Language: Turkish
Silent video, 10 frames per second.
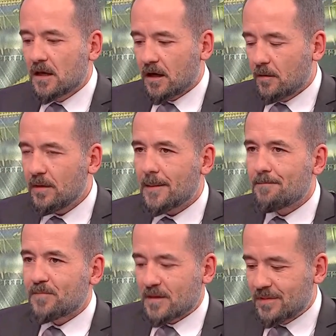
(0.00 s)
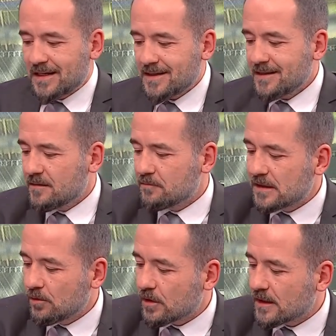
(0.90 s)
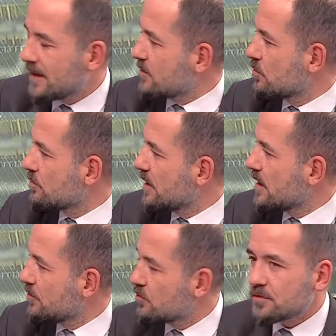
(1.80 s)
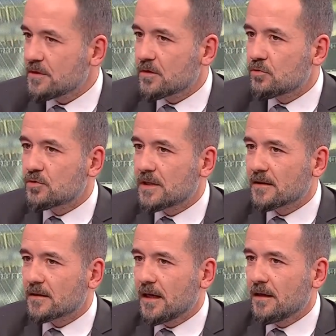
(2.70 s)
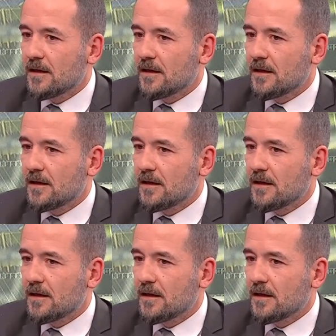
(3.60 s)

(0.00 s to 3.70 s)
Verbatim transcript: ama bazen de malı o kadar çok beğeniyorsun ki dükkanda